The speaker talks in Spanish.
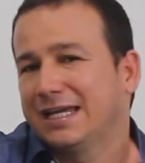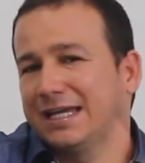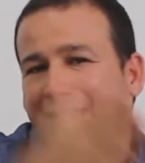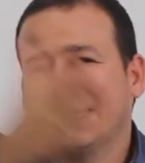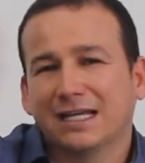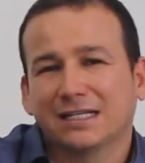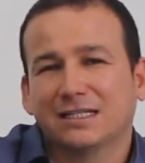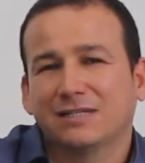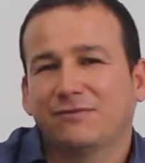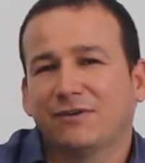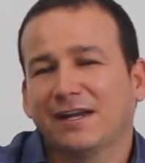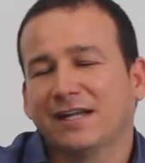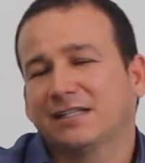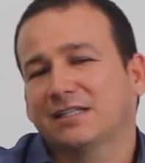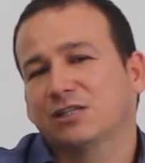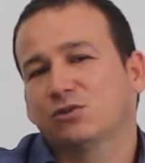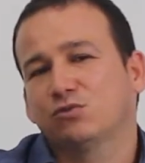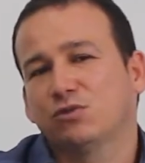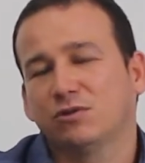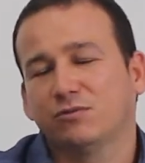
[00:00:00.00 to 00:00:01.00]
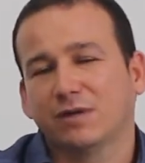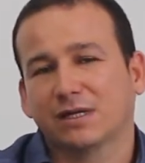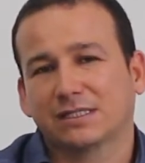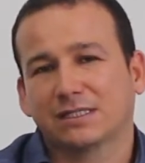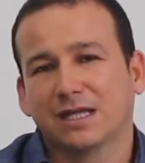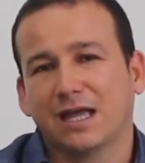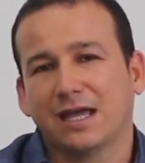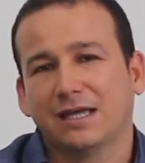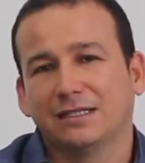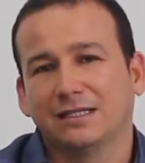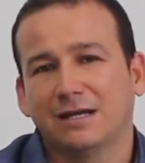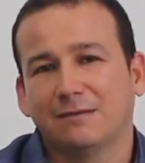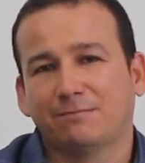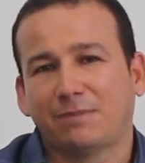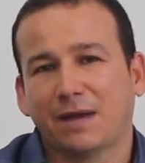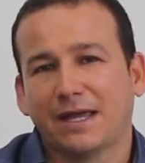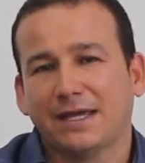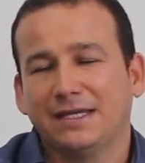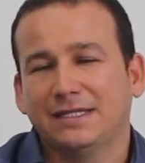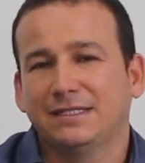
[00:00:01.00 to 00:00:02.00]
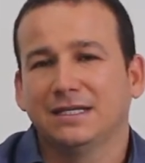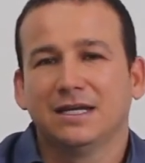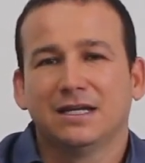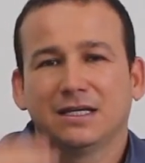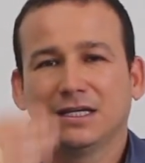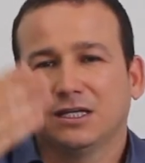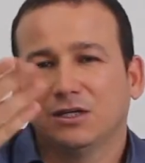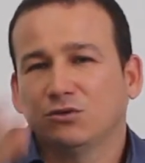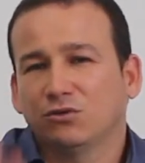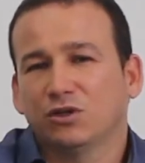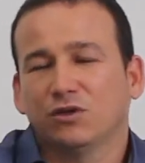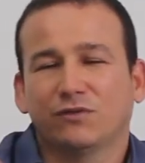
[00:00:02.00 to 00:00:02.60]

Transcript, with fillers: en las diferentes universidades del país, en